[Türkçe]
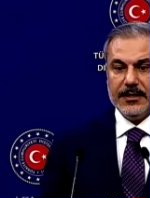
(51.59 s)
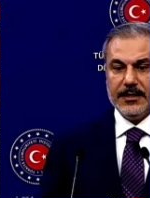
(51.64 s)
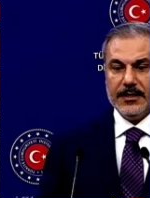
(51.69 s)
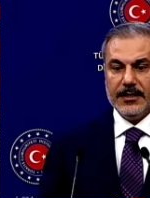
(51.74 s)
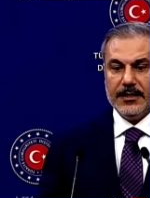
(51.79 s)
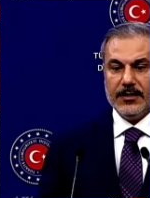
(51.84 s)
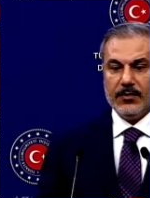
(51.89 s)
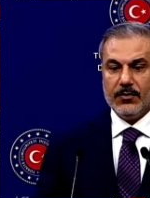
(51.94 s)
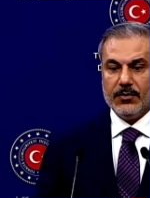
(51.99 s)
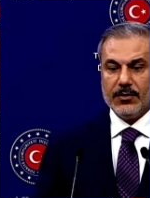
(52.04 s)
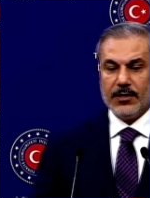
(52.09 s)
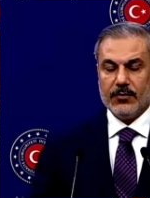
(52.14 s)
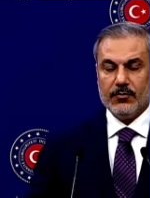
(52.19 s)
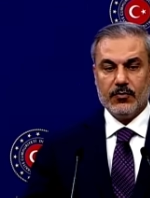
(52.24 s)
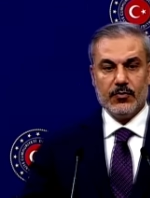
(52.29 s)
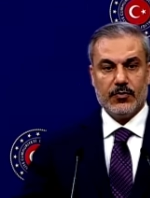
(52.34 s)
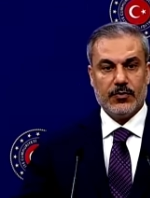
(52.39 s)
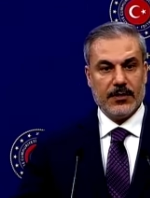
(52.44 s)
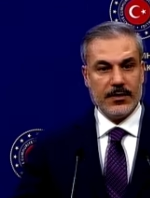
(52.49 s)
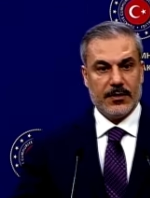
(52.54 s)
E, orada
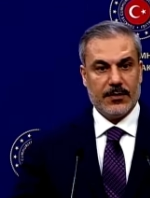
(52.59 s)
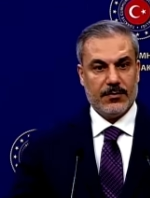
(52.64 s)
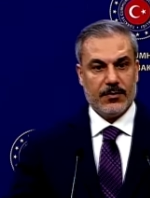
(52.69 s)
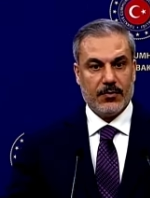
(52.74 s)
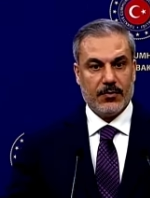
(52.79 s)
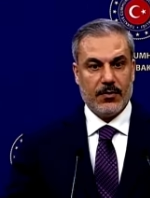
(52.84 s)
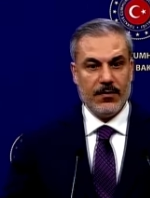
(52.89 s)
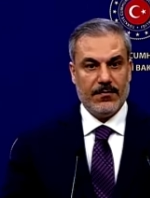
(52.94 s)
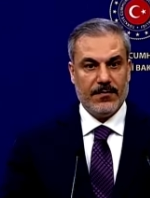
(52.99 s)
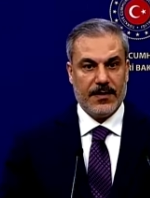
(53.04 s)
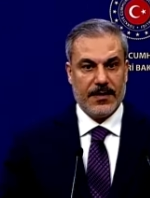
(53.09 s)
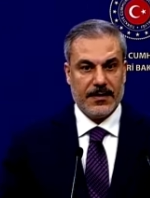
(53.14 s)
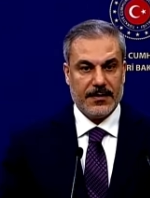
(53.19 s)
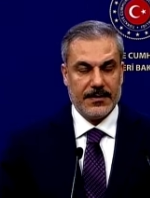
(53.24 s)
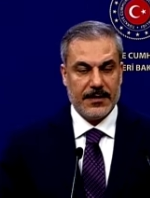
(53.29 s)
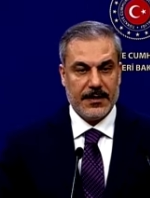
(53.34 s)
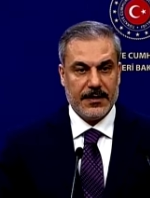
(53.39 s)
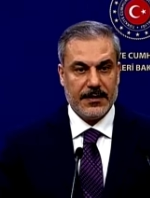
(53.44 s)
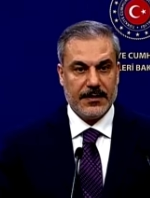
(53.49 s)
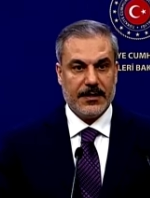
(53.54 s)
uluslararası bir
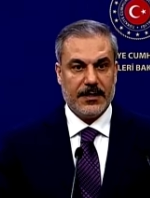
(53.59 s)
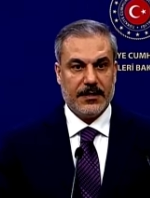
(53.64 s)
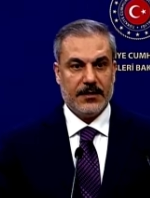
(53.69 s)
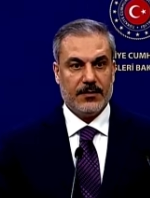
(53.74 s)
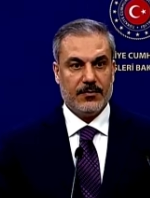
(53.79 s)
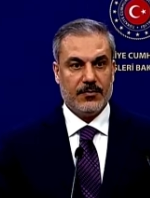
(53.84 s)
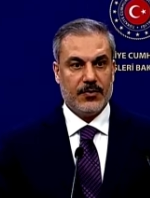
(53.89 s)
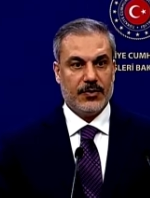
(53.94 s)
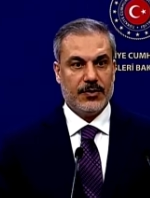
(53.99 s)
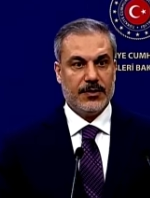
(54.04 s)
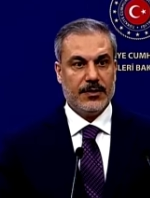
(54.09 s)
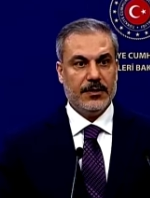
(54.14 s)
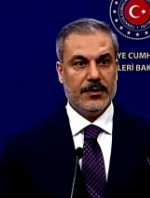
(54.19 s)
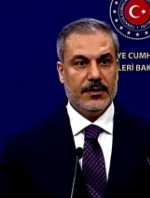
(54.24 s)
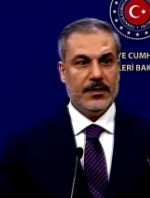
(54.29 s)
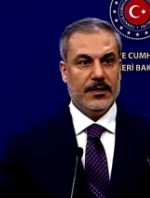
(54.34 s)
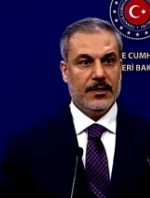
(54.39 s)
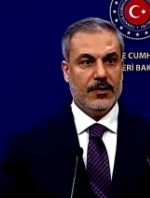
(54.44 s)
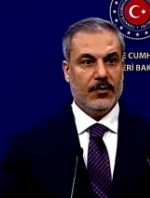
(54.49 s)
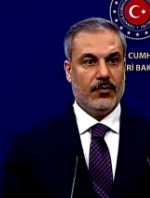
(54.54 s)
konferansa katılmıştı.
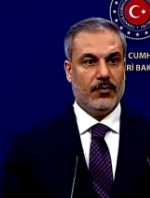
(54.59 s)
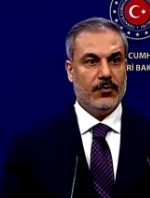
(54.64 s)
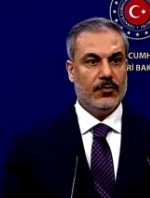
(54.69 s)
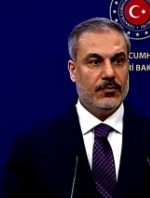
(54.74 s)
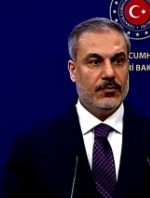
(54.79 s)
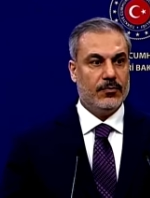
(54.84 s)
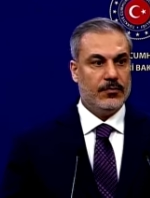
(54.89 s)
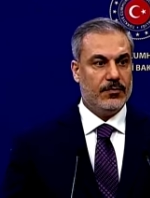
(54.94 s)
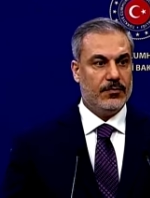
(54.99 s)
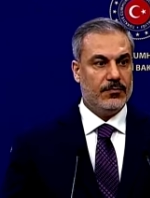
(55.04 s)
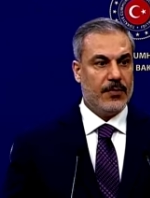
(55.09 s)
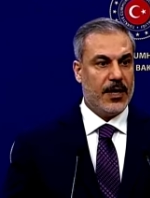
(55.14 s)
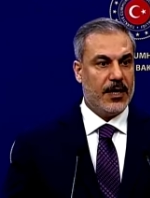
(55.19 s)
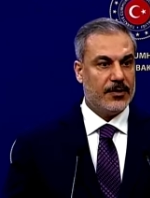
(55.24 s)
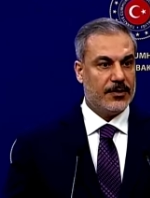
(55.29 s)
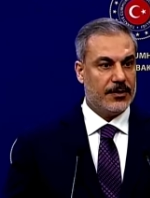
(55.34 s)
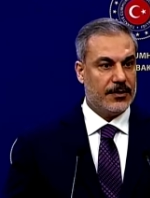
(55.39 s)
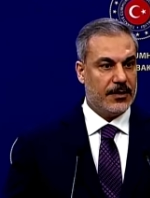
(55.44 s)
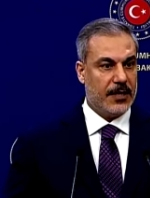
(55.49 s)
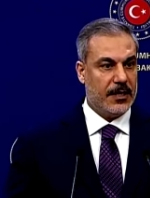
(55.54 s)
Onun
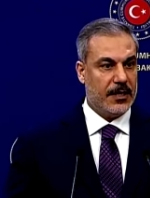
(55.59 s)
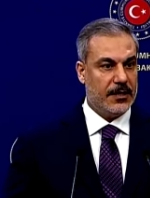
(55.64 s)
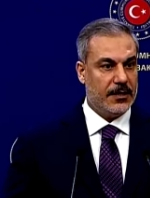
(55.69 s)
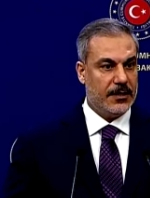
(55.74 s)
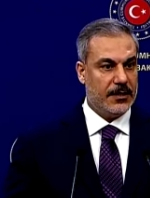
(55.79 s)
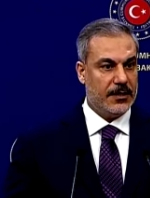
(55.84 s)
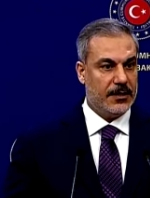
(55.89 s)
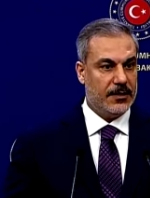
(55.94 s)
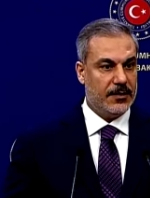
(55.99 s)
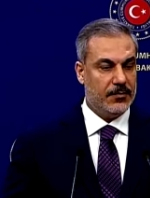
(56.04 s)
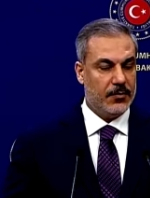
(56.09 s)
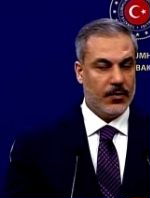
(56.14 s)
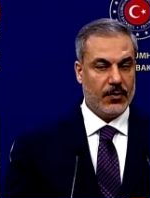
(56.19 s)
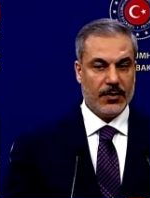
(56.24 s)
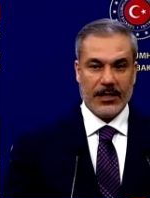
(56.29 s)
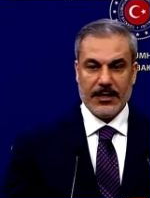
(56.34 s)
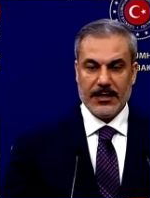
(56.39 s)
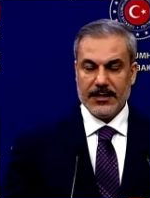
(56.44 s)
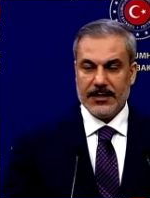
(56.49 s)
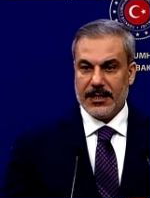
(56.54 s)
marjında e,
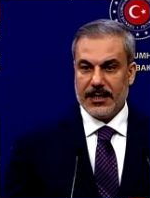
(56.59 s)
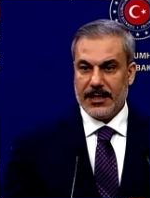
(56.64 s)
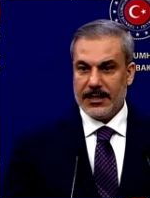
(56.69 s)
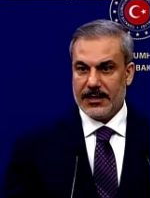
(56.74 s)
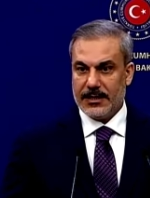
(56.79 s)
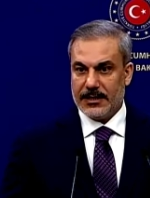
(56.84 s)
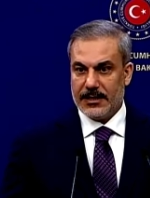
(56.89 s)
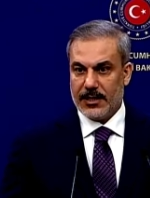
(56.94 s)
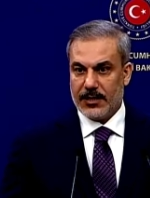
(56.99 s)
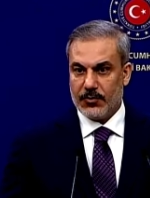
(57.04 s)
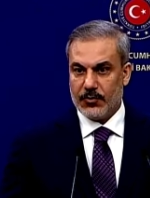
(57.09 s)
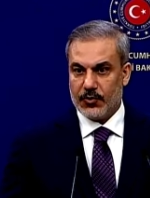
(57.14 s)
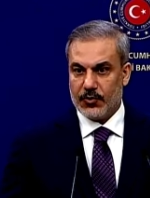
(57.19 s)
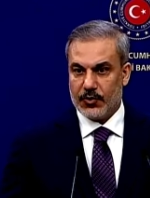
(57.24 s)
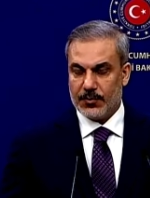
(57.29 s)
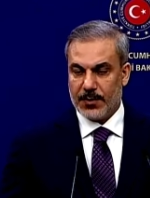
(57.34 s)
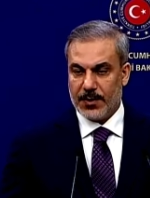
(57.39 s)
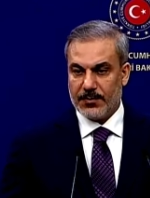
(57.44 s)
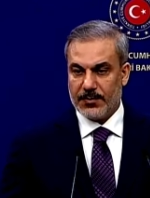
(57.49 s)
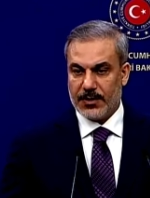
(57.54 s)
bölge liderleriyle
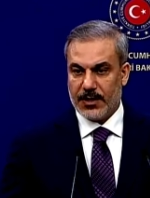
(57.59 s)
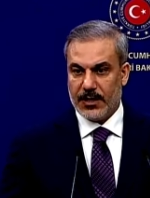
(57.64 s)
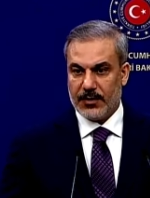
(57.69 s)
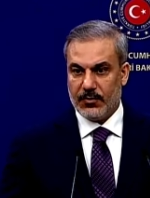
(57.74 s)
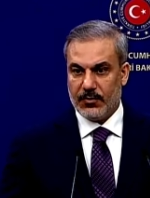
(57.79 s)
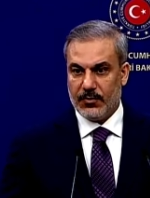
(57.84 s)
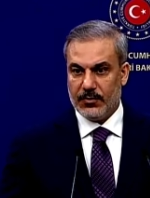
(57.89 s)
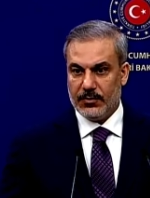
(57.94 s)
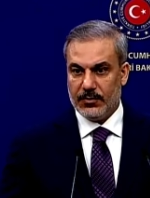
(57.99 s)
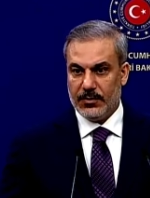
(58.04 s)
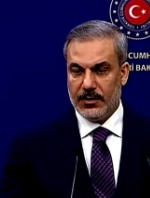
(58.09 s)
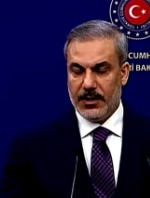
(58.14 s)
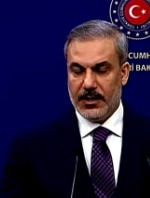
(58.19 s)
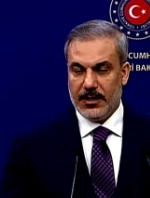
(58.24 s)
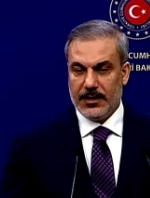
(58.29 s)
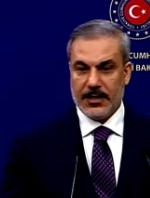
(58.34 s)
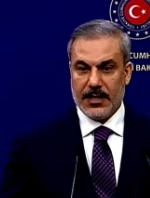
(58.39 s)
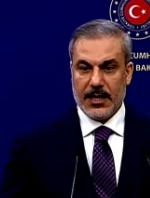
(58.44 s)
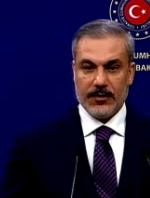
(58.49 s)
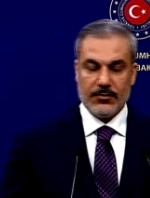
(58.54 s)
görüşme imkanı oldu.
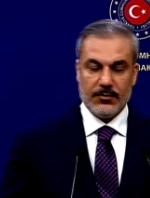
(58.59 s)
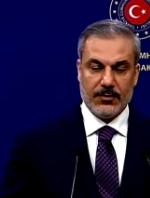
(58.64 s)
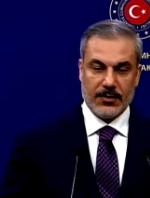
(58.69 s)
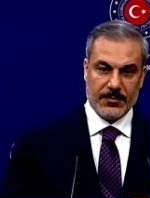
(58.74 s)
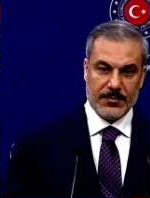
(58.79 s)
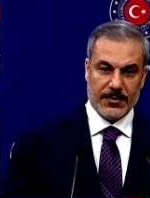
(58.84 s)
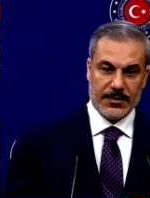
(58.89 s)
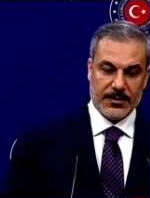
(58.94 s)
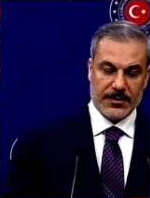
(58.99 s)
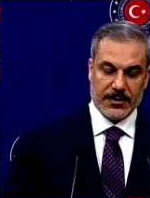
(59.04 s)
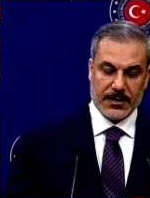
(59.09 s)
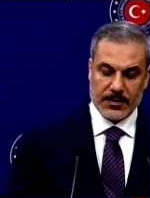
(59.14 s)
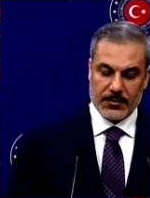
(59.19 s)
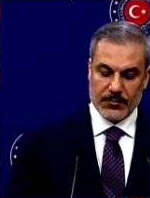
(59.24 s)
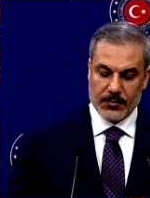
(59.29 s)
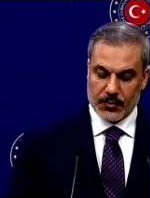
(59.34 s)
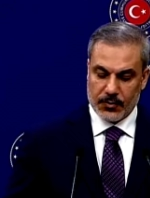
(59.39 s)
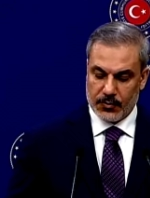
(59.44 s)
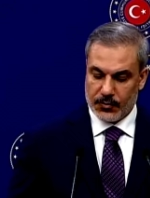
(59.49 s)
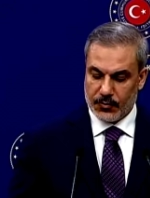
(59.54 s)
Daha sonra Mısır'da da
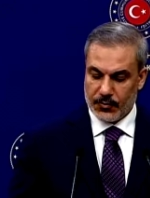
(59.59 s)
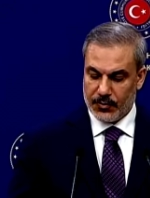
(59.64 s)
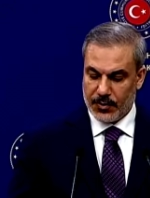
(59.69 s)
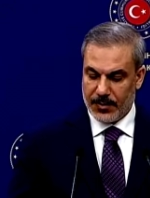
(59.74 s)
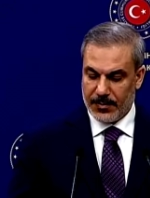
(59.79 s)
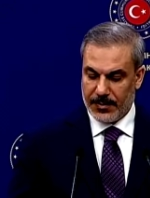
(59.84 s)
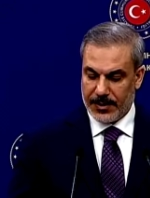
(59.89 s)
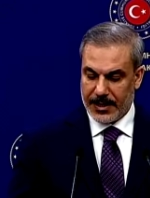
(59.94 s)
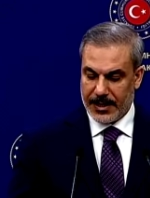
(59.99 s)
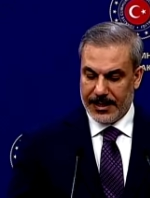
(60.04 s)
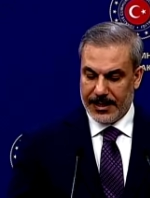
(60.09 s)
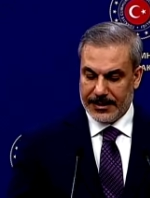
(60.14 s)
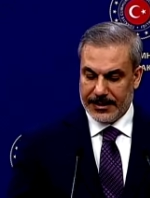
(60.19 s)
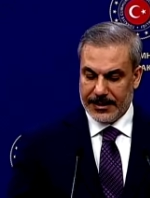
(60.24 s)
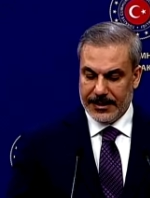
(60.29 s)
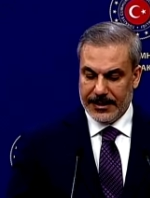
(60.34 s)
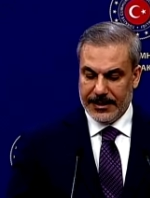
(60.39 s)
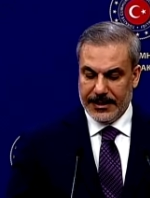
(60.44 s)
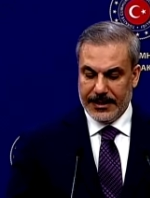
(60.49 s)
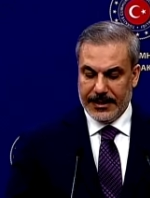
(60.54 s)
bu konu gündeme geldi.